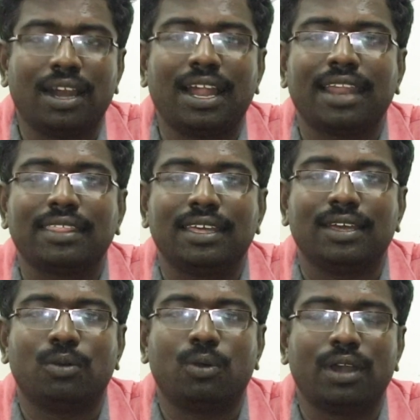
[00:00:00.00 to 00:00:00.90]
புகழானது
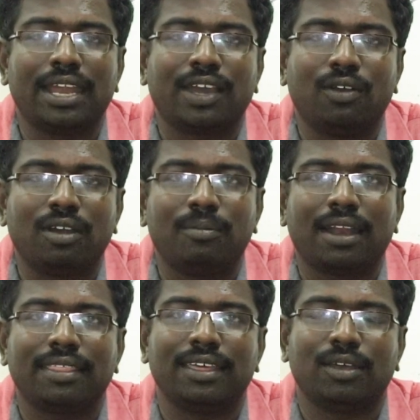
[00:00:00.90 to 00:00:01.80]
உங்களுடைய
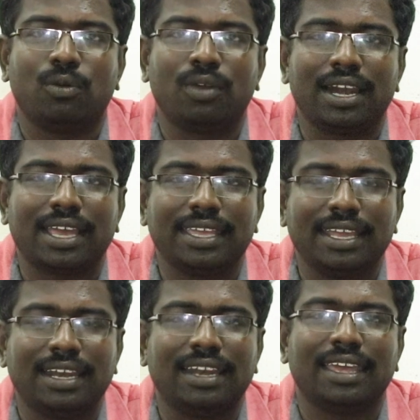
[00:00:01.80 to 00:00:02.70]
கௌரவமானது உங்கள்
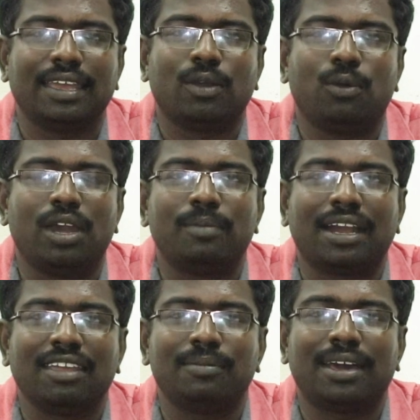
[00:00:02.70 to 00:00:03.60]
கையில் இல்லை உங்கள்
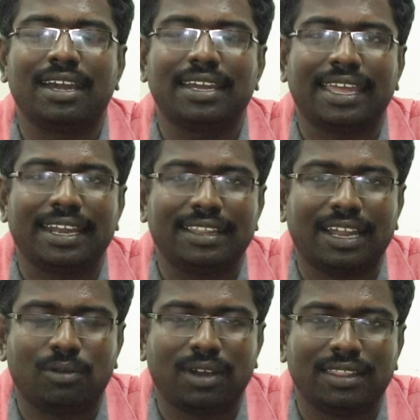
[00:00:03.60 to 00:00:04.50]
மனைவிமார்களின்
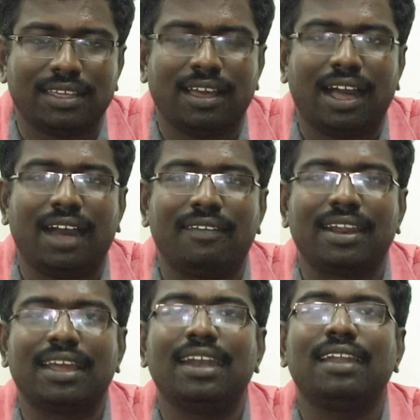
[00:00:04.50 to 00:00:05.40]
கையில் தான் உள்ளது
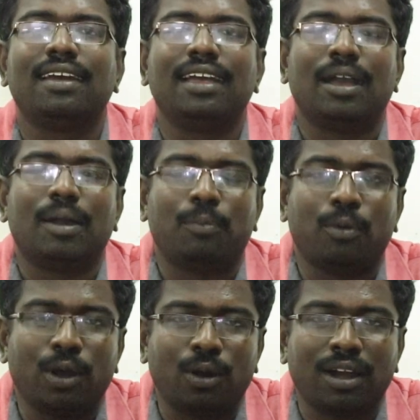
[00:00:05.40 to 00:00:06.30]
அவர்கள்
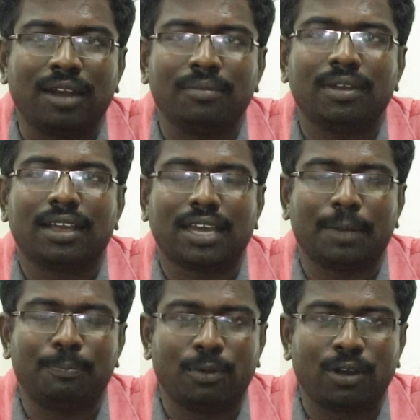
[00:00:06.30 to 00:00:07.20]
புகழுடனும்
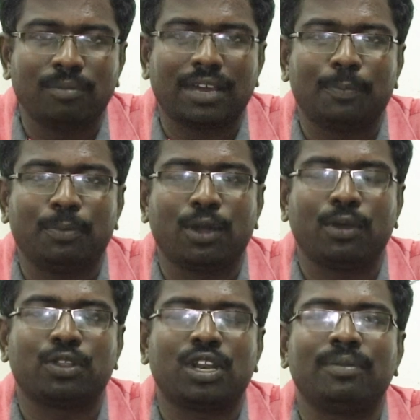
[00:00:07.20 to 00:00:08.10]
கற்புடன்
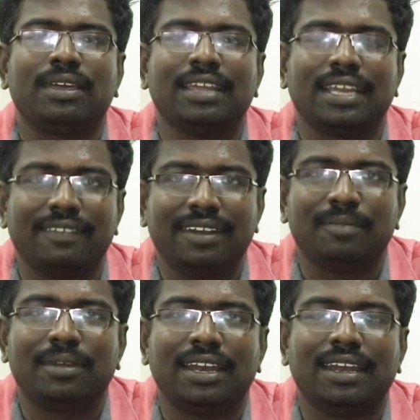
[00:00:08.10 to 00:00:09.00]
கற்பொழுக்கத்துடனும் இருக்க
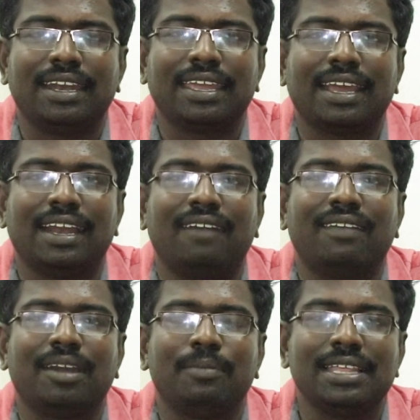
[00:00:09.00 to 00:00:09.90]
வேண்டுமெனில் நீங்கள்
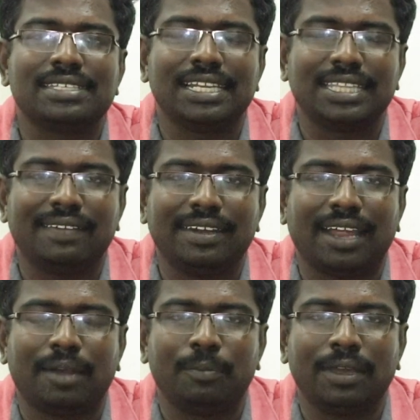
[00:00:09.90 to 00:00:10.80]
அவர்கள் மீது செலுத்த
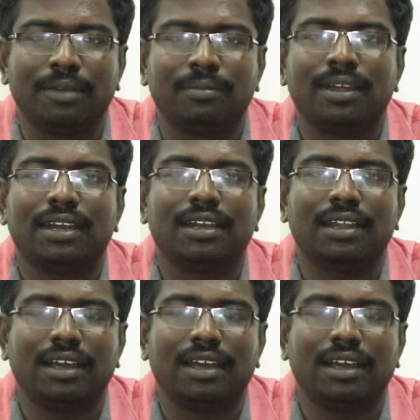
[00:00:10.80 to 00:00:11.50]
வேண்டிய அன்பையும்